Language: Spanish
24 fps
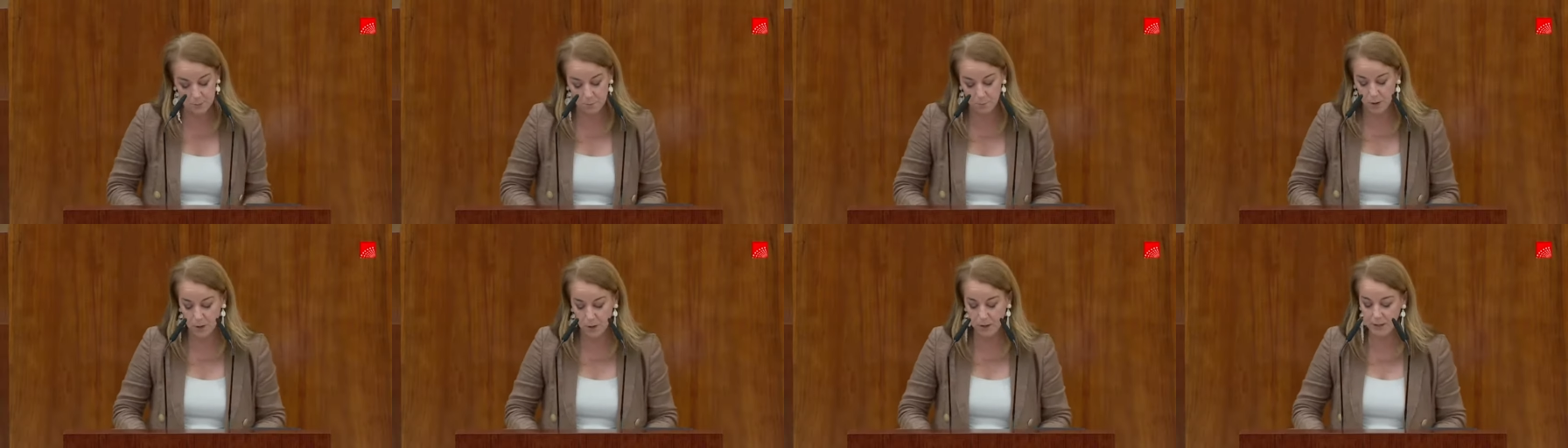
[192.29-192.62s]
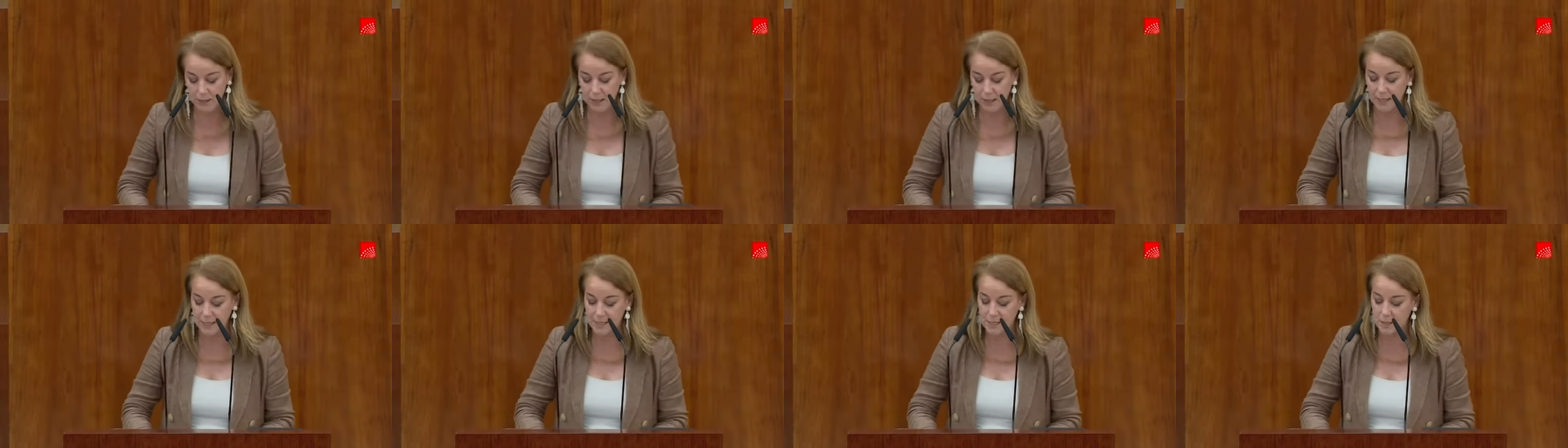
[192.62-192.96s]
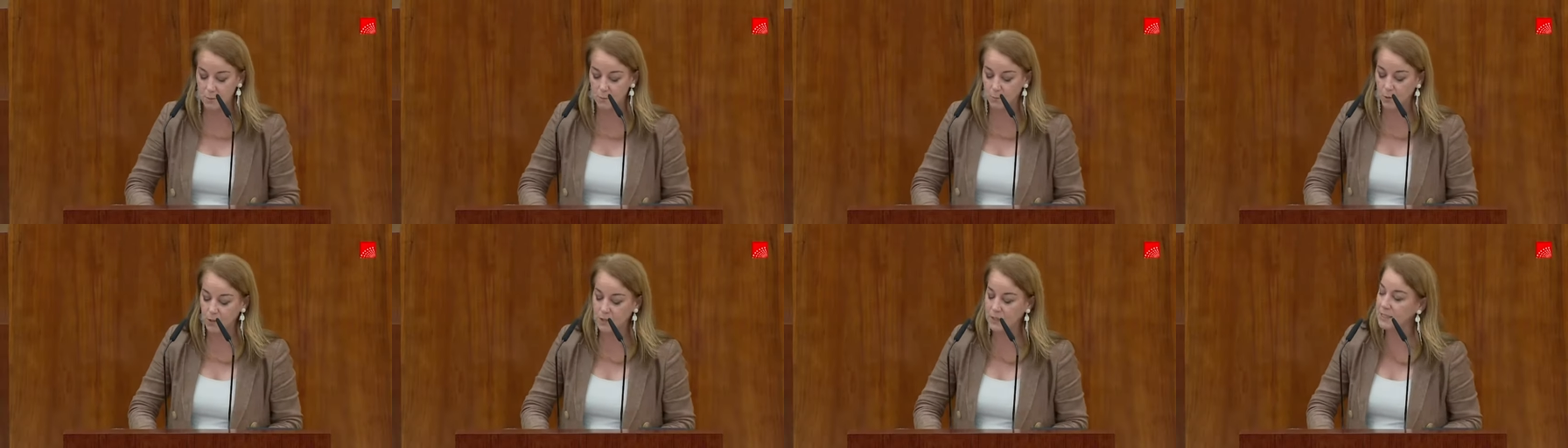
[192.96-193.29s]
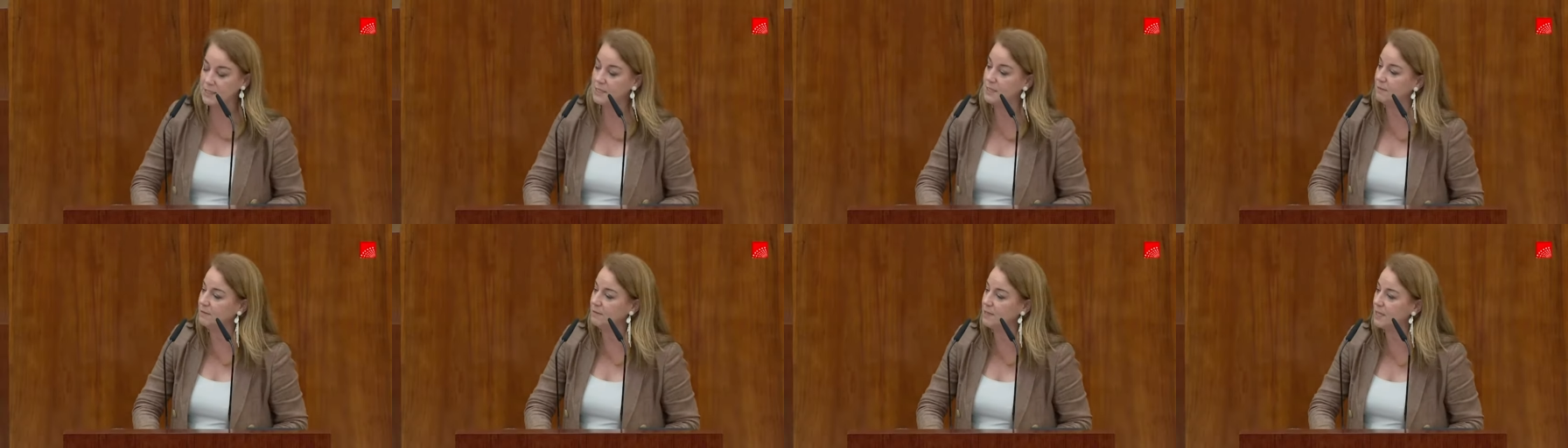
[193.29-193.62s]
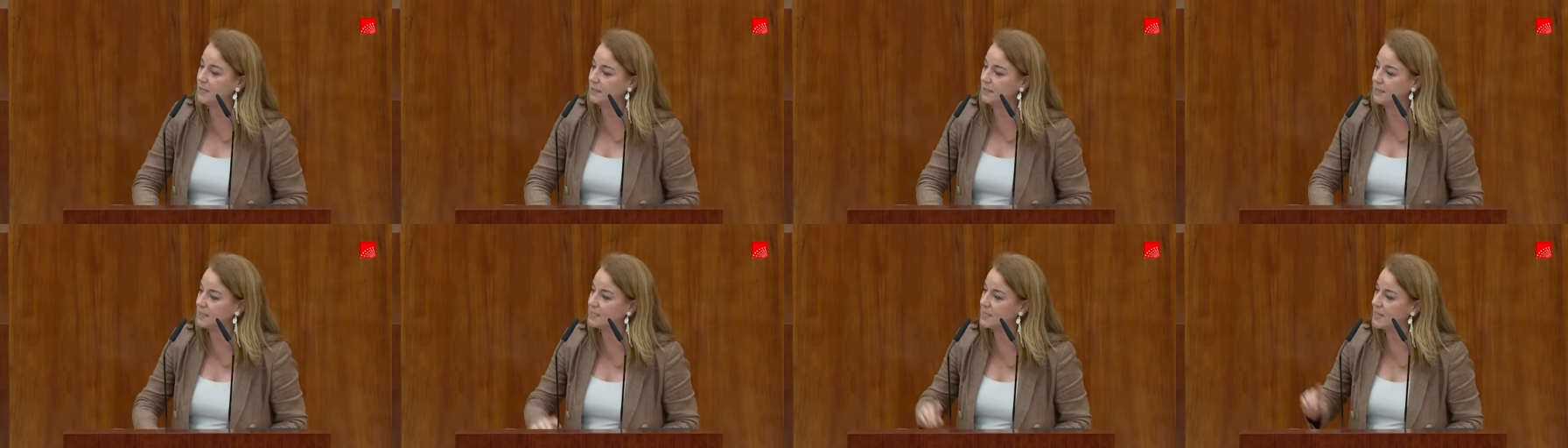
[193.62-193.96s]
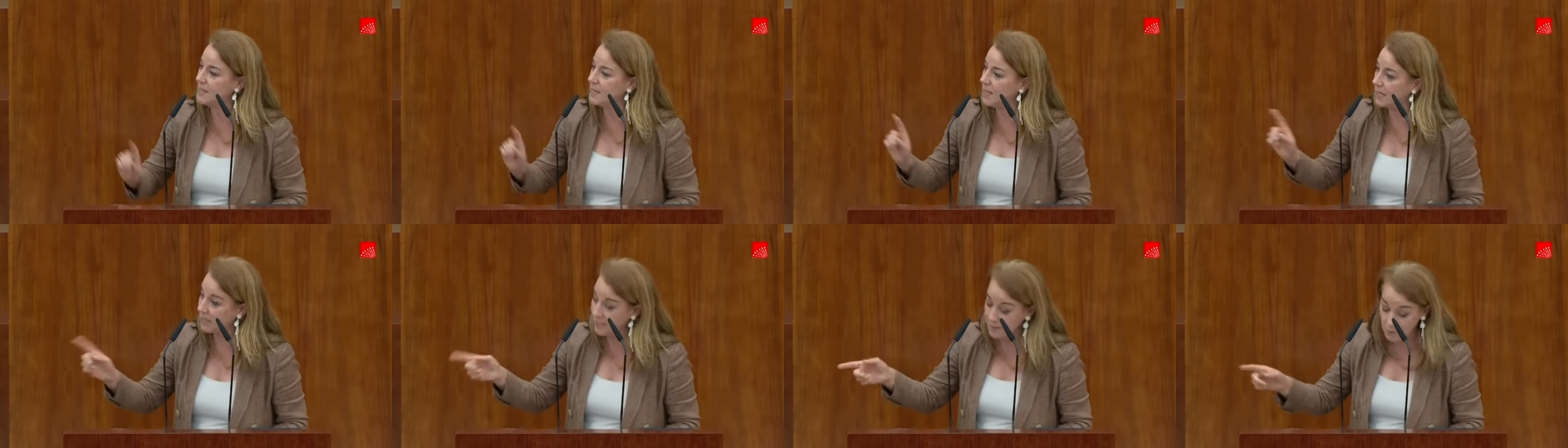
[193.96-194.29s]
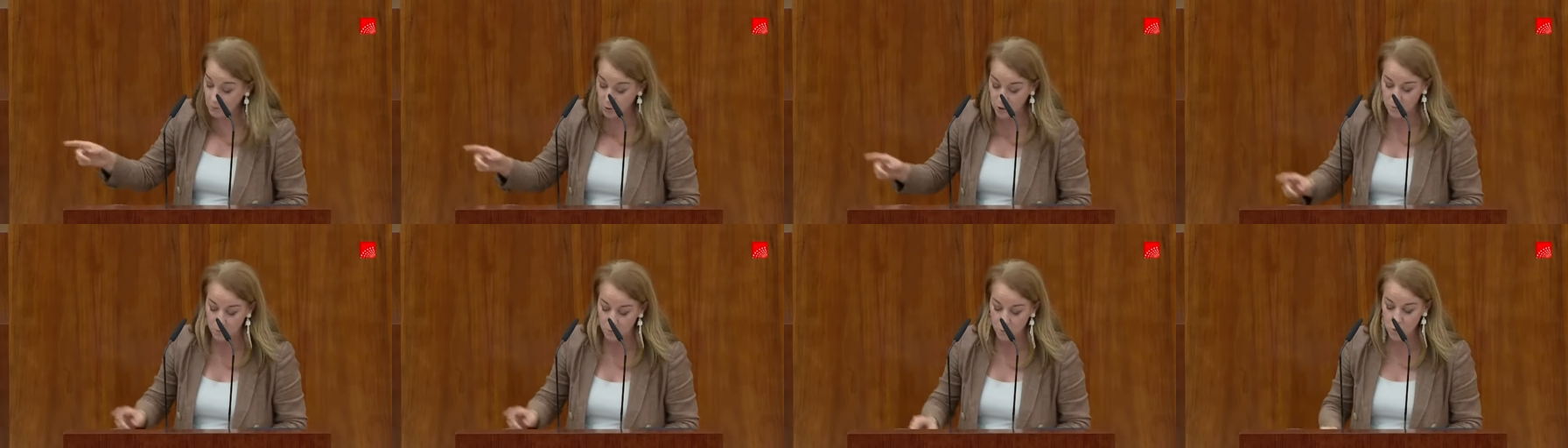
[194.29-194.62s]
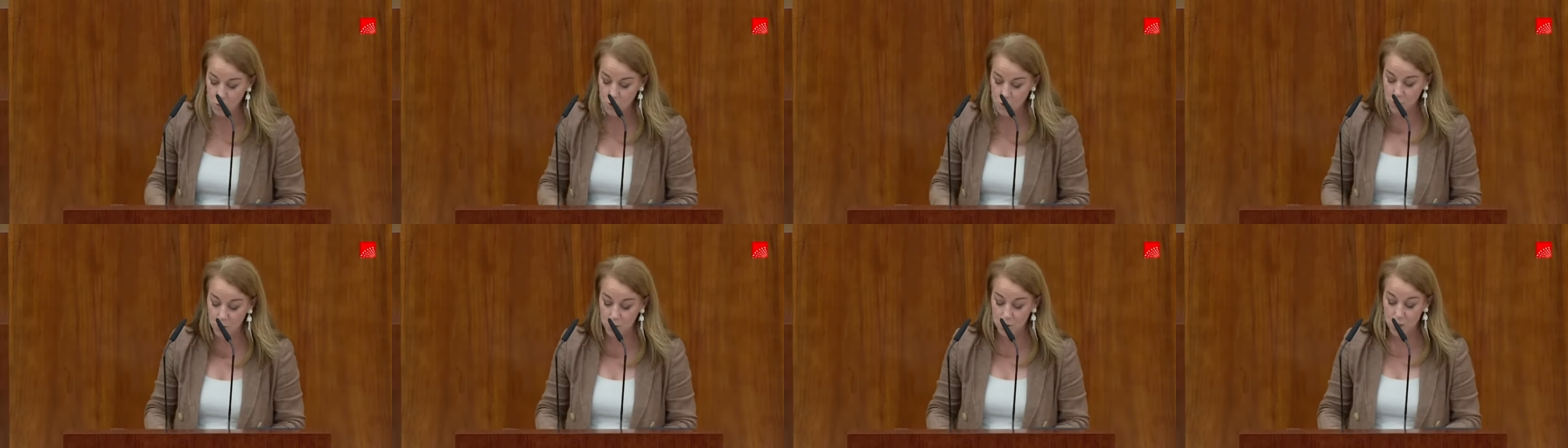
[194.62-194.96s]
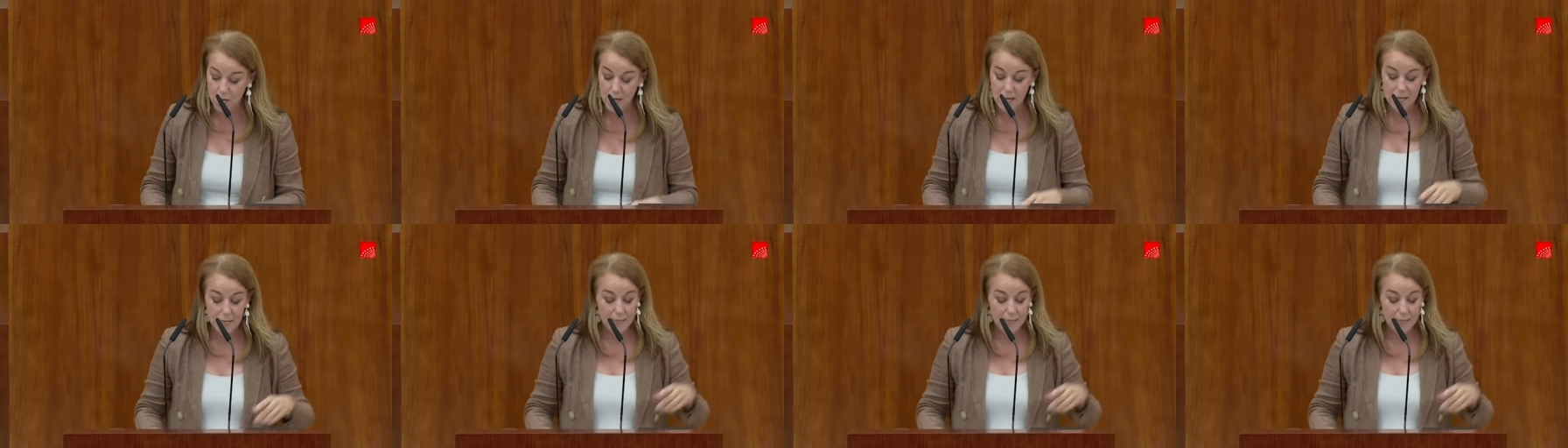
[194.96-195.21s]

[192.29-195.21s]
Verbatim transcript: políticas de puertas abiertas, de derribo de muros,